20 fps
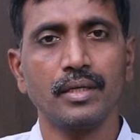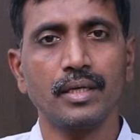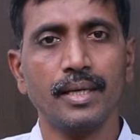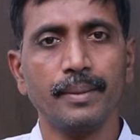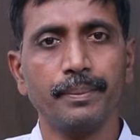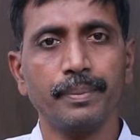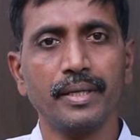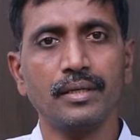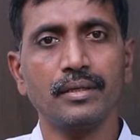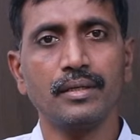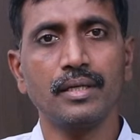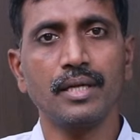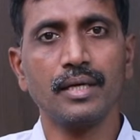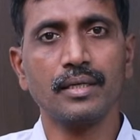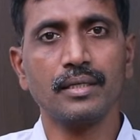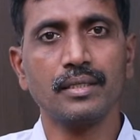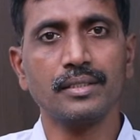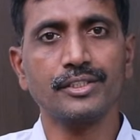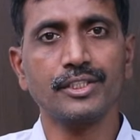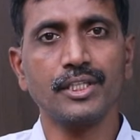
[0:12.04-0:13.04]
నా పేరు
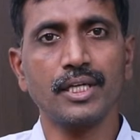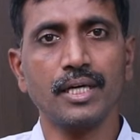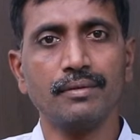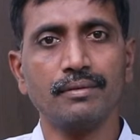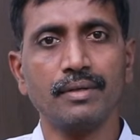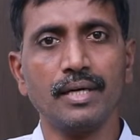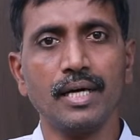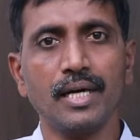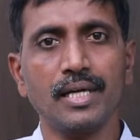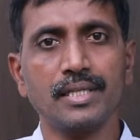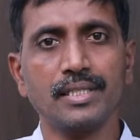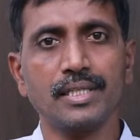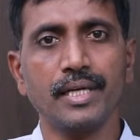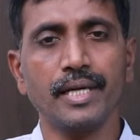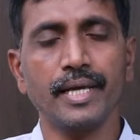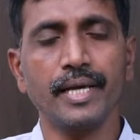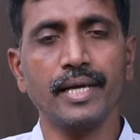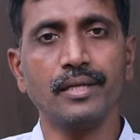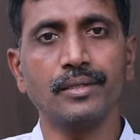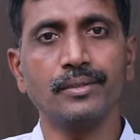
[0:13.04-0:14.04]
డాక్టర్ చావా
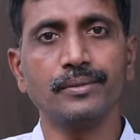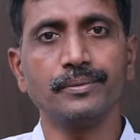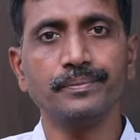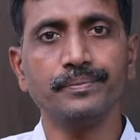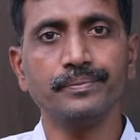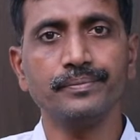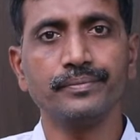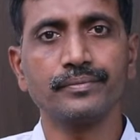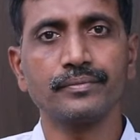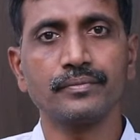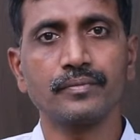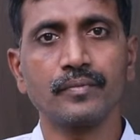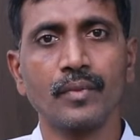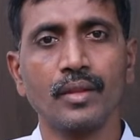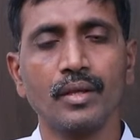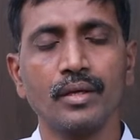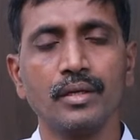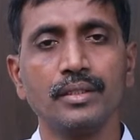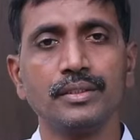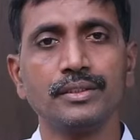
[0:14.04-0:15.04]
ఆంజనేయులు
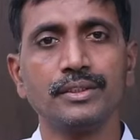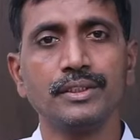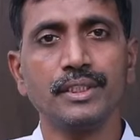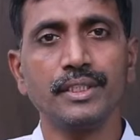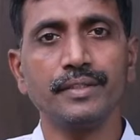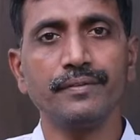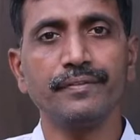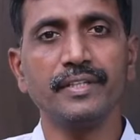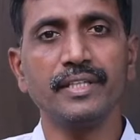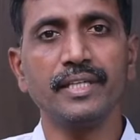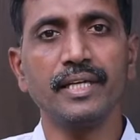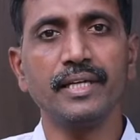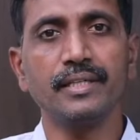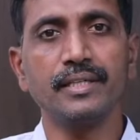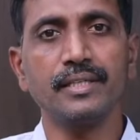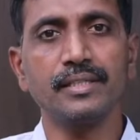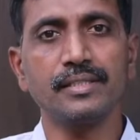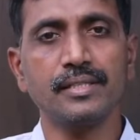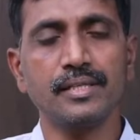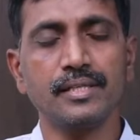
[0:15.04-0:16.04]
చీఫ్
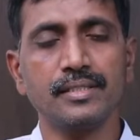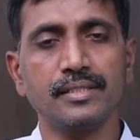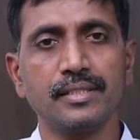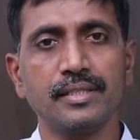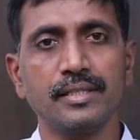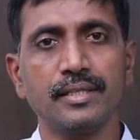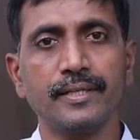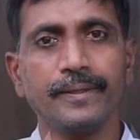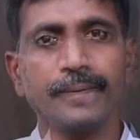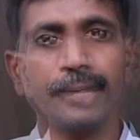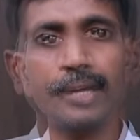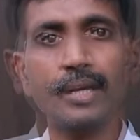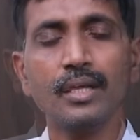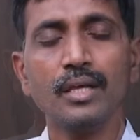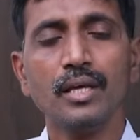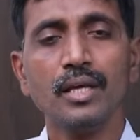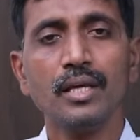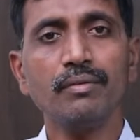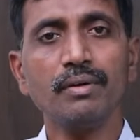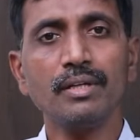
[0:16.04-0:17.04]
ఈఎన్టీ e సర్జన్ని
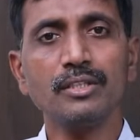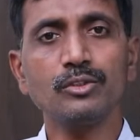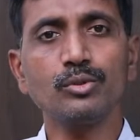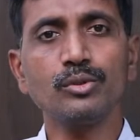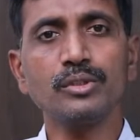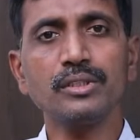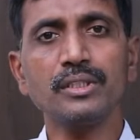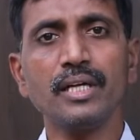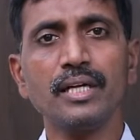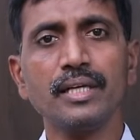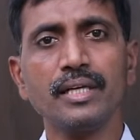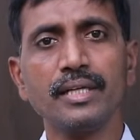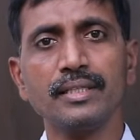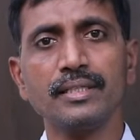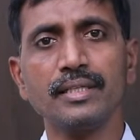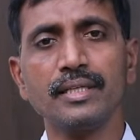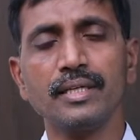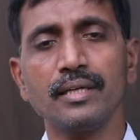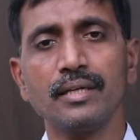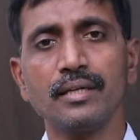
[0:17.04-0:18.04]
ఇవాళ
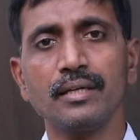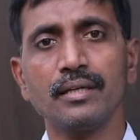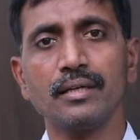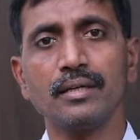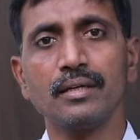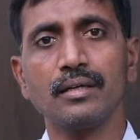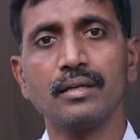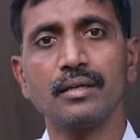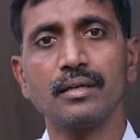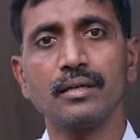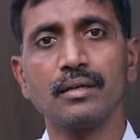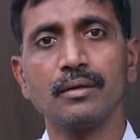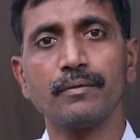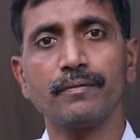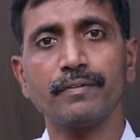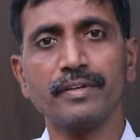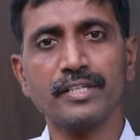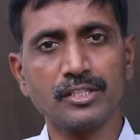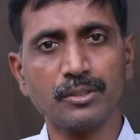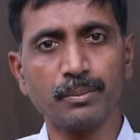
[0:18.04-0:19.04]
చూసినట్టయితే
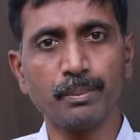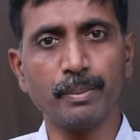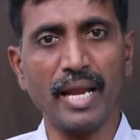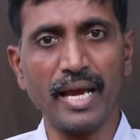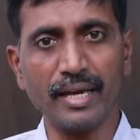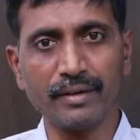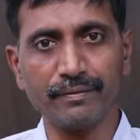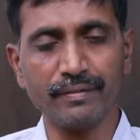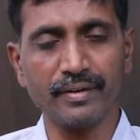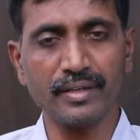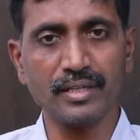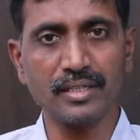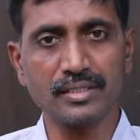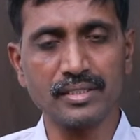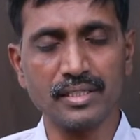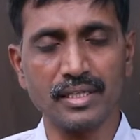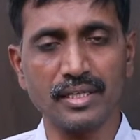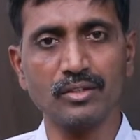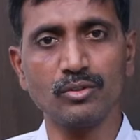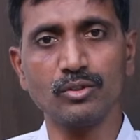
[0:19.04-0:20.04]
ఫస్ట్ బ్లాక్
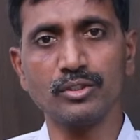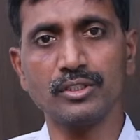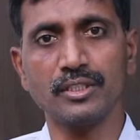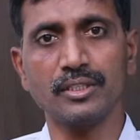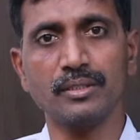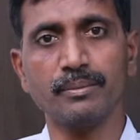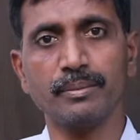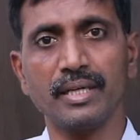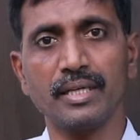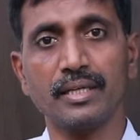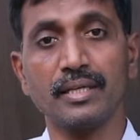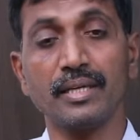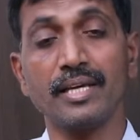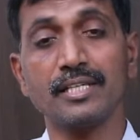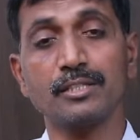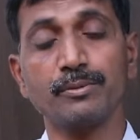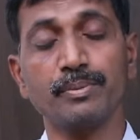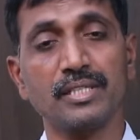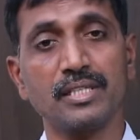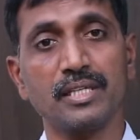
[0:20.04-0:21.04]
ఫంగస్ అనేది వచ్చింది మనకి
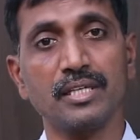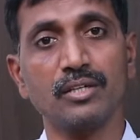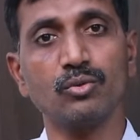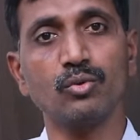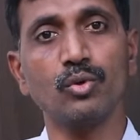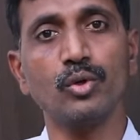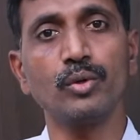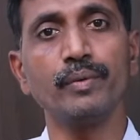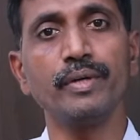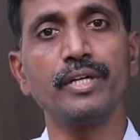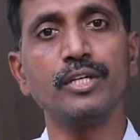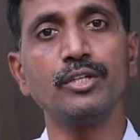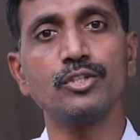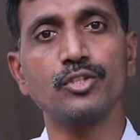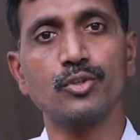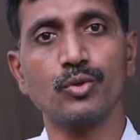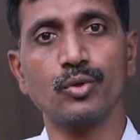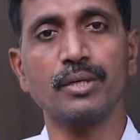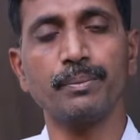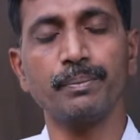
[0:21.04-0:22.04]
ఎస్పెషలీ కోవిడ్
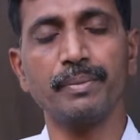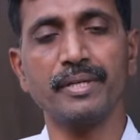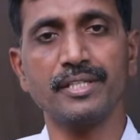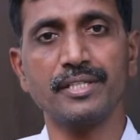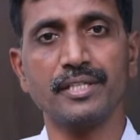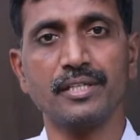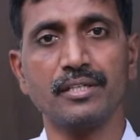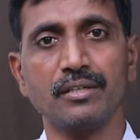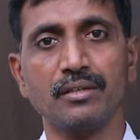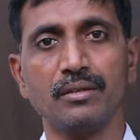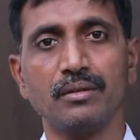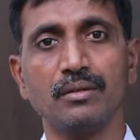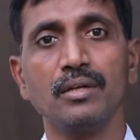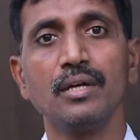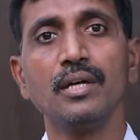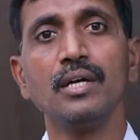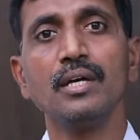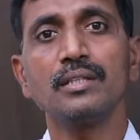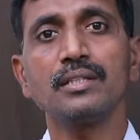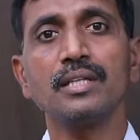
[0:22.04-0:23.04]
షుగర్ పేషెంట్లో
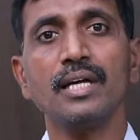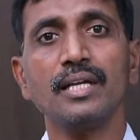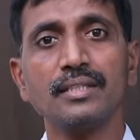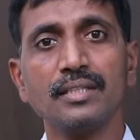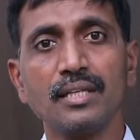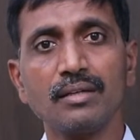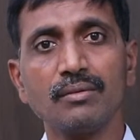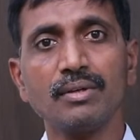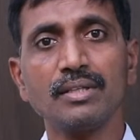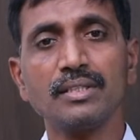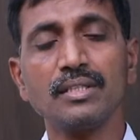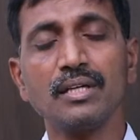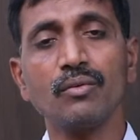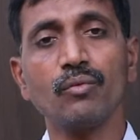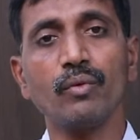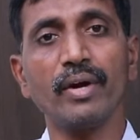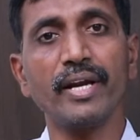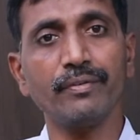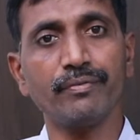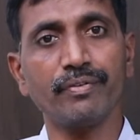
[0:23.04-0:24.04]
దాని తర్వాత
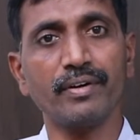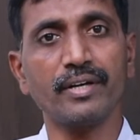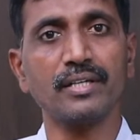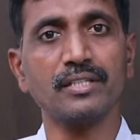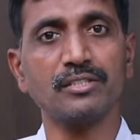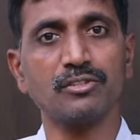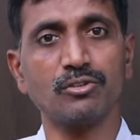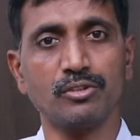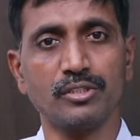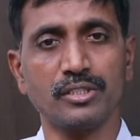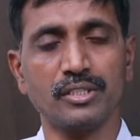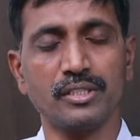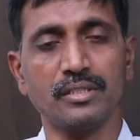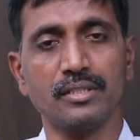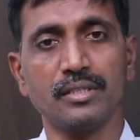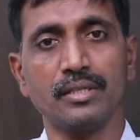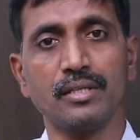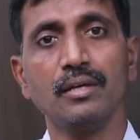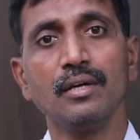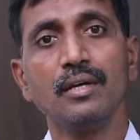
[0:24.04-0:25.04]
వైట్ ఫంగస్
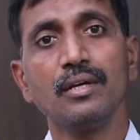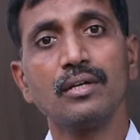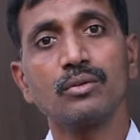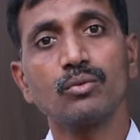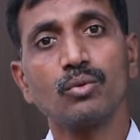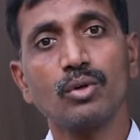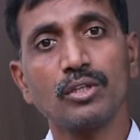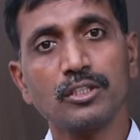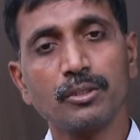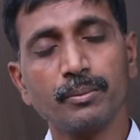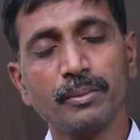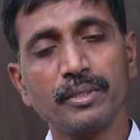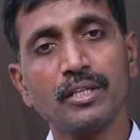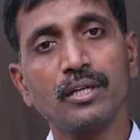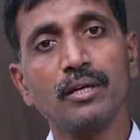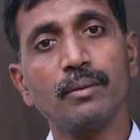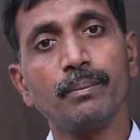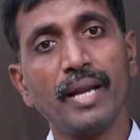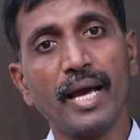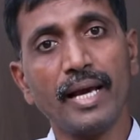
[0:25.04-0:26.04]
వచ్చింది
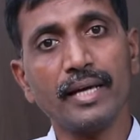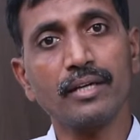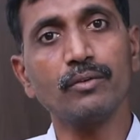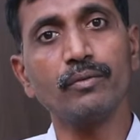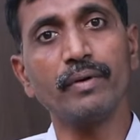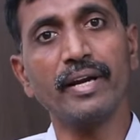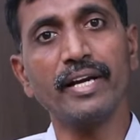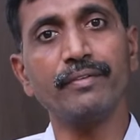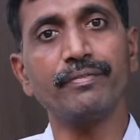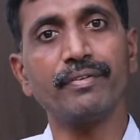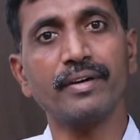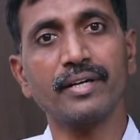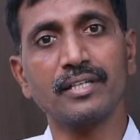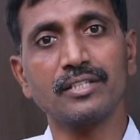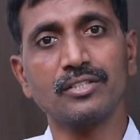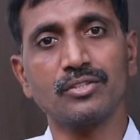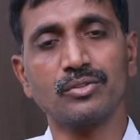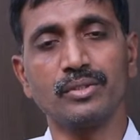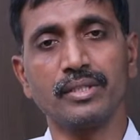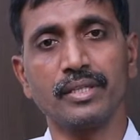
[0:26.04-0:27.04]
కొంతమందిలో బ్లాక్ వైట్
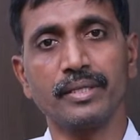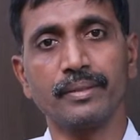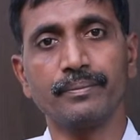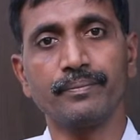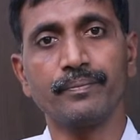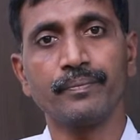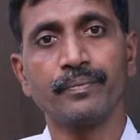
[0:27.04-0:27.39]
ఫంగస్ ఉంది